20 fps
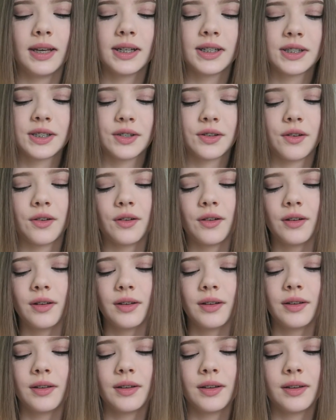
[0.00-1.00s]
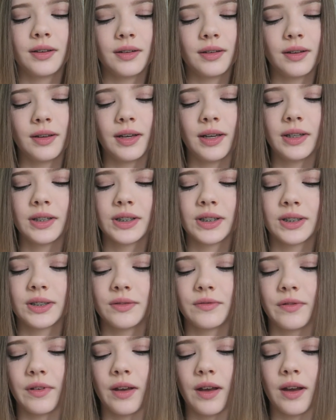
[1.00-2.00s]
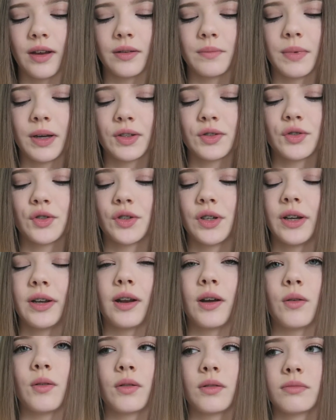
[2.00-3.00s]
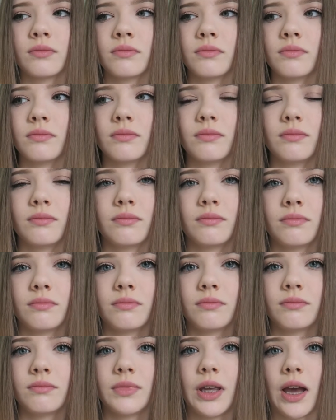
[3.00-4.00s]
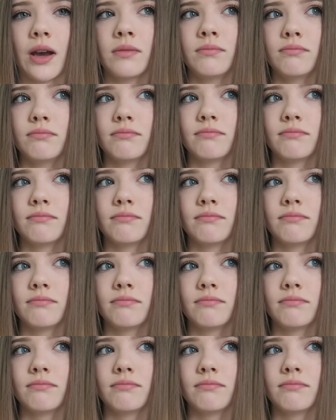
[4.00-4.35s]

X-Girl X fragt, magst du Schnittlauch? Ja.